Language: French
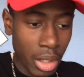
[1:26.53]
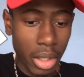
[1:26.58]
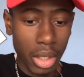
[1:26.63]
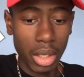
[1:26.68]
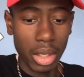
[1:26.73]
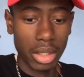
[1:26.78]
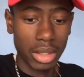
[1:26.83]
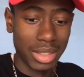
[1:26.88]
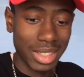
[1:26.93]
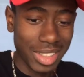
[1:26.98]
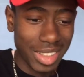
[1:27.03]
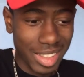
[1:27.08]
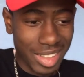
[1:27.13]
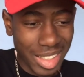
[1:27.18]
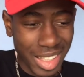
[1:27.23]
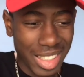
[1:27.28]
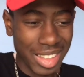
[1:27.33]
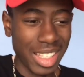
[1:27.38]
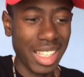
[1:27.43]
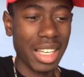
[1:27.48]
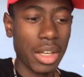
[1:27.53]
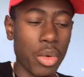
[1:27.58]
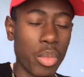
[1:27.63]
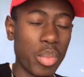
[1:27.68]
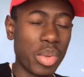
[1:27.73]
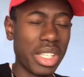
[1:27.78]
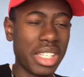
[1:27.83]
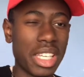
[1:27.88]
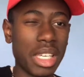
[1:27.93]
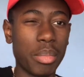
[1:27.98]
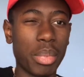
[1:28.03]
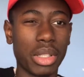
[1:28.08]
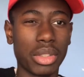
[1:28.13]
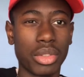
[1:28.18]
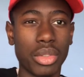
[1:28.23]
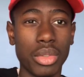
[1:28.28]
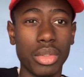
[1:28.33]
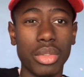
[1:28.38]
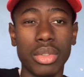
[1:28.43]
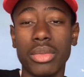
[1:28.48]
euh, c'était très très compliqué
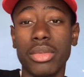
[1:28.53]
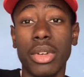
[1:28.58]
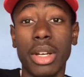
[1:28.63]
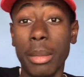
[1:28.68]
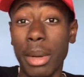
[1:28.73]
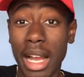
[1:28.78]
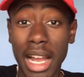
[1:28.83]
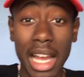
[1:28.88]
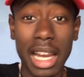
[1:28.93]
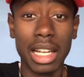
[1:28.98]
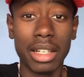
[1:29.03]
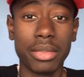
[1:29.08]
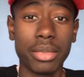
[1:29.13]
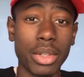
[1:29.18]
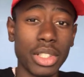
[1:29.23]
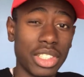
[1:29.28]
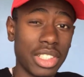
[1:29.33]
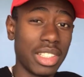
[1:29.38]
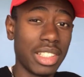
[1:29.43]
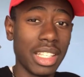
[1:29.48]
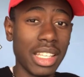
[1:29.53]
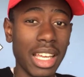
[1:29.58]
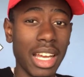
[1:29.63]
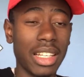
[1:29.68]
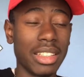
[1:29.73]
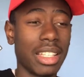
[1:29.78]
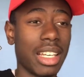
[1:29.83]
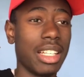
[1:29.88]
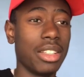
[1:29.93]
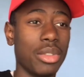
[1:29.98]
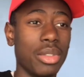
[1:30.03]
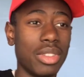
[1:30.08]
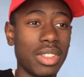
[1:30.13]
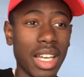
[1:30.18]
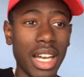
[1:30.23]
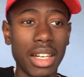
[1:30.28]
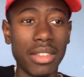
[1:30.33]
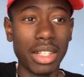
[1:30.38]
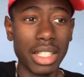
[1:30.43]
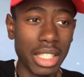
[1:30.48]
parce que bah, bah, à la fois j'étais en train de
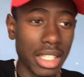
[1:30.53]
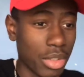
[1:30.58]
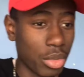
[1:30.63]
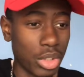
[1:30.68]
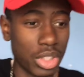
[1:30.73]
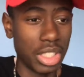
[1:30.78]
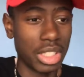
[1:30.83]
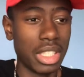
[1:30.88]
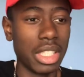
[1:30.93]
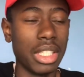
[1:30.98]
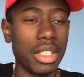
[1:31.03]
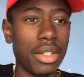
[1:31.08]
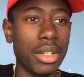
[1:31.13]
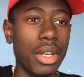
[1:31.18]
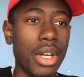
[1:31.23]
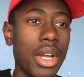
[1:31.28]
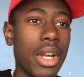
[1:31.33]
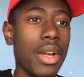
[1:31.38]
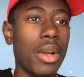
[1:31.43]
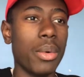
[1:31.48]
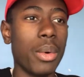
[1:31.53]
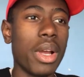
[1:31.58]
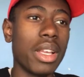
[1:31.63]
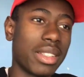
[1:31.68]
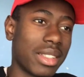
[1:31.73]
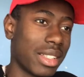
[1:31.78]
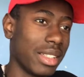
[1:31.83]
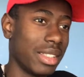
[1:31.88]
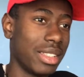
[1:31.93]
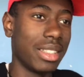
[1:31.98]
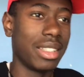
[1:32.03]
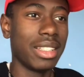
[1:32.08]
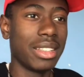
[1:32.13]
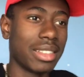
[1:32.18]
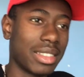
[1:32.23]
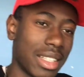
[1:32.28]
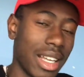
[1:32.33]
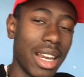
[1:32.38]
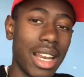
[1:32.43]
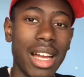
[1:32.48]
travailler donc j'étais euh, ouais j'étais
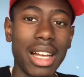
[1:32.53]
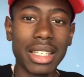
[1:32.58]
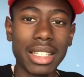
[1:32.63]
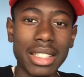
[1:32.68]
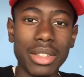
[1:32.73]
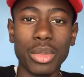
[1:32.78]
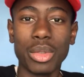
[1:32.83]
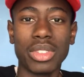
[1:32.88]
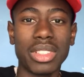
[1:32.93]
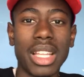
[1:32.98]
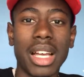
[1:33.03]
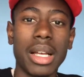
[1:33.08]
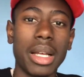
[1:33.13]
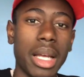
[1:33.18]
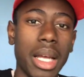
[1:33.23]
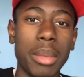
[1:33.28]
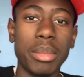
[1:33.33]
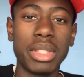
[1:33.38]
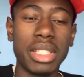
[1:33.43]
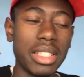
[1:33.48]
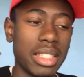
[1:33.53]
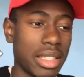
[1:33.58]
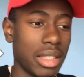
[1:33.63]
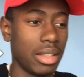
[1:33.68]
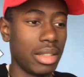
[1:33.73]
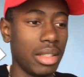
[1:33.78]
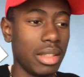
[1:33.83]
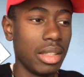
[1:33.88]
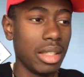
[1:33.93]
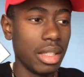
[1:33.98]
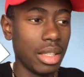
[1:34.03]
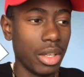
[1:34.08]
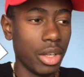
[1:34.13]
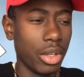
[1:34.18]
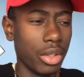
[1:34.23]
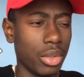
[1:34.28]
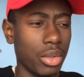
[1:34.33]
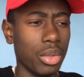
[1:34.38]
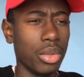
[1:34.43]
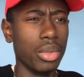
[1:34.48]
salarié donc c'était un, petit CDD
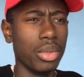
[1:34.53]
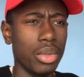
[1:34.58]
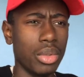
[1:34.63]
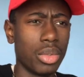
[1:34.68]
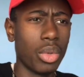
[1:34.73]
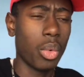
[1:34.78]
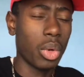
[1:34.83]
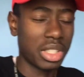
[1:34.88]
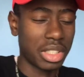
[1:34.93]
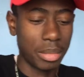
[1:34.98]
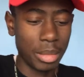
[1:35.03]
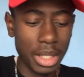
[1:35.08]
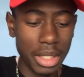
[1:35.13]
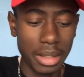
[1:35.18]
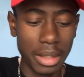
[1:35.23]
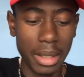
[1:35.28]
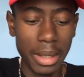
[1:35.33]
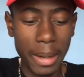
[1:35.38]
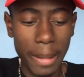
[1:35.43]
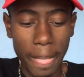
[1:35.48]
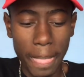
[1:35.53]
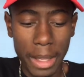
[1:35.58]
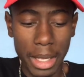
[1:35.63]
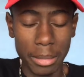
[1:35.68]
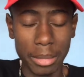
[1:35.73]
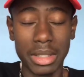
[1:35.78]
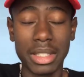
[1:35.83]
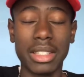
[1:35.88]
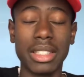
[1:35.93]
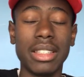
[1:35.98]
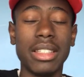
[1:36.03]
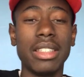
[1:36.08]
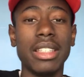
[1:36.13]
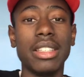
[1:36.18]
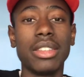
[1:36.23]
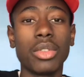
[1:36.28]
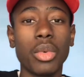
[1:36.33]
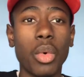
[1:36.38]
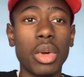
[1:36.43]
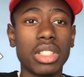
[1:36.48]
euh, de 3 semaines un petit
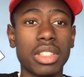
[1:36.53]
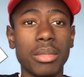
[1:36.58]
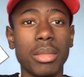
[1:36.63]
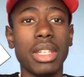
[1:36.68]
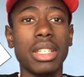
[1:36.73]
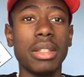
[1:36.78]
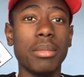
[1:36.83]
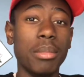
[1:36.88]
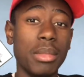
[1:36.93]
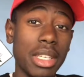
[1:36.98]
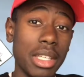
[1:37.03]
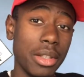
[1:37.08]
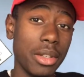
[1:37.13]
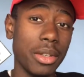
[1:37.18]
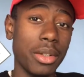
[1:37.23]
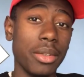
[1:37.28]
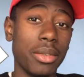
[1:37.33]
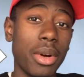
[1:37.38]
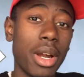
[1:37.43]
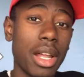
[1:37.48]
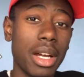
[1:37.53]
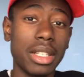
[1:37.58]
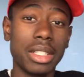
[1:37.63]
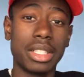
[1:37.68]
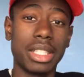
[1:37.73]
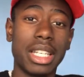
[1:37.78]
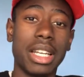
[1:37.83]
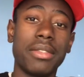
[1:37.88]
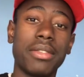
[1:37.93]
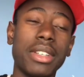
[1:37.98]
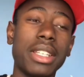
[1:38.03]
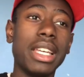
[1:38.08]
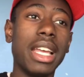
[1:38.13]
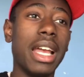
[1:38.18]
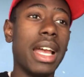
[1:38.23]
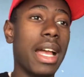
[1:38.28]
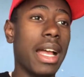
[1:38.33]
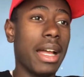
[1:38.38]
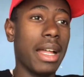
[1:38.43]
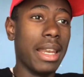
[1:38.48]
CDD de 3 semaines mais voilà j'avais
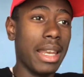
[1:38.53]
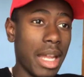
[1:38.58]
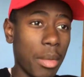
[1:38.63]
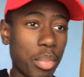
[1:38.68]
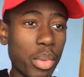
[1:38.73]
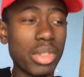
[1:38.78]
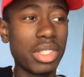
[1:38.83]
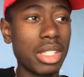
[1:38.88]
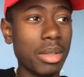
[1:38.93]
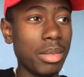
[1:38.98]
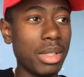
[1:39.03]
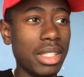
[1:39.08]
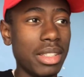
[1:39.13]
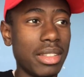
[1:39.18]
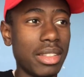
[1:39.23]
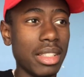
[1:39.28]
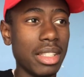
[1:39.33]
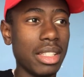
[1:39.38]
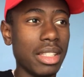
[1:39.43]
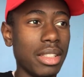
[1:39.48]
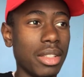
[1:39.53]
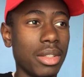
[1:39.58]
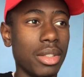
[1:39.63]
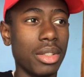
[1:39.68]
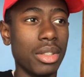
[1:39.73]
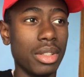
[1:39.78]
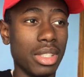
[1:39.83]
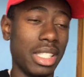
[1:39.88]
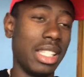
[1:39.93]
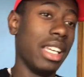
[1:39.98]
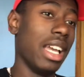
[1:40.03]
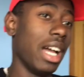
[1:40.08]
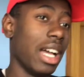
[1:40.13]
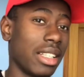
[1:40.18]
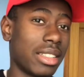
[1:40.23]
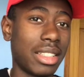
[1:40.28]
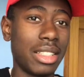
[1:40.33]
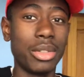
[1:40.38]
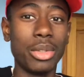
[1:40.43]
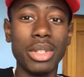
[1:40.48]
la possibilité et
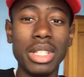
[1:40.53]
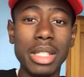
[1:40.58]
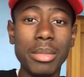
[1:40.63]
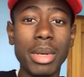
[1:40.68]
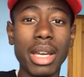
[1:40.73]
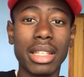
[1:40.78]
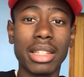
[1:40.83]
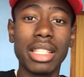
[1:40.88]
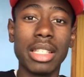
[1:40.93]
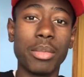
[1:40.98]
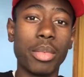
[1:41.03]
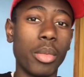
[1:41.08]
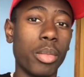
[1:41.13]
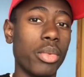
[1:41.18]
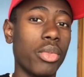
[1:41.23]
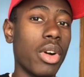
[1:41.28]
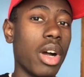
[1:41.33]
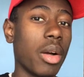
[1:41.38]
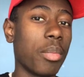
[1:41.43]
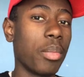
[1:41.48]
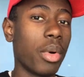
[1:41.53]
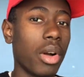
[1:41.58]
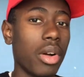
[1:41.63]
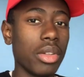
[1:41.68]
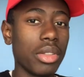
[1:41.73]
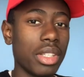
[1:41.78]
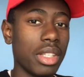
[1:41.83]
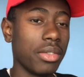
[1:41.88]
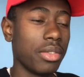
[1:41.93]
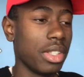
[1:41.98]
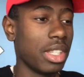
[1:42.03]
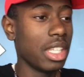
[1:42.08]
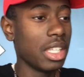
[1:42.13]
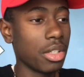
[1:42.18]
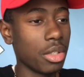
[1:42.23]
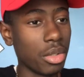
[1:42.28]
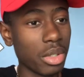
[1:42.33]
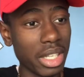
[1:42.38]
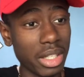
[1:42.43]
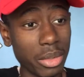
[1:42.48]
assez de liberté pour pouvoir prendre des
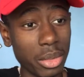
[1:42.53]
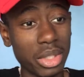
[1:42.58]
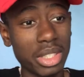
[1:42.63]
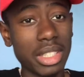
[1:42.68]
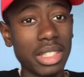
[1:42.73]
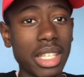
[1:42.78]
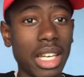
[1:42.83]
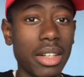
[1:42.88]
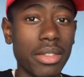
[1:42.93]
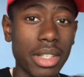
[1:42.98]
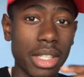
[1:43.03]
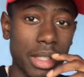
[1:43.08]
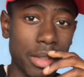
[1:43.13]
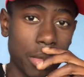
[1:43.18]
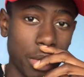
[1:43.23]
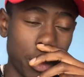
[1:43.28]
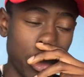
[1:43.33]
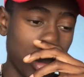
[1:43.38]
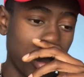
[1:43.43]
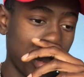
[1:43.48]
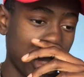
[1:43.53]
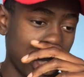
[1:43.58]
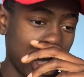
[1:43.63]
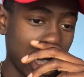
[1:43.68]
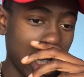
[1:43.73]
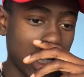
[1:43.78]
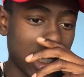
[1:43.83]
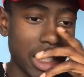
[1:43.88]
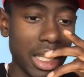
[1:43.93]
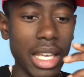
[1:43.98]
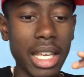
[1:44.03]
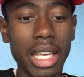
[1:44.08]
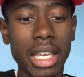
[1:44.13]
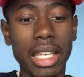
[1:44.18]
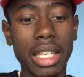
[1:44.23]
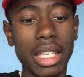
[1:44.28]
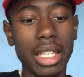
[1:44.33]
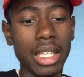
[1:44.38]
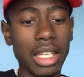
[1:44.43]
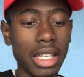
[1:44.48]
vidéos et aussi travailler sur mon business
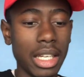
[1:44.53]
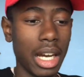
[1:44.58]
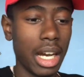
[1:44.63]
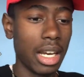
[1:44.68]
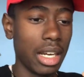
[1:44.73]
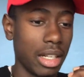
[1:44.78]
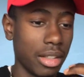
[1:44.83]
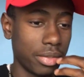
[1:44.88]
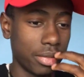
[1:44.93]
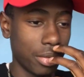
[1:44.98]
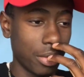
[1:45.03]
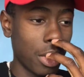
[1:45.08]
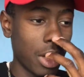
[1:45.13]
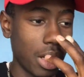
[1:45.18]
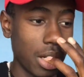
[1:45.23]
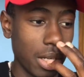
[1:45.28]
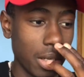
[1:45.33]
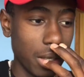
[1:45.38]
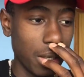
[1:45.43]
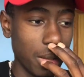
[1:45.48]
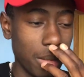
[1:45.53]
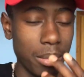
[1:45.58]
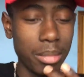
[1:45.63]
et à la fois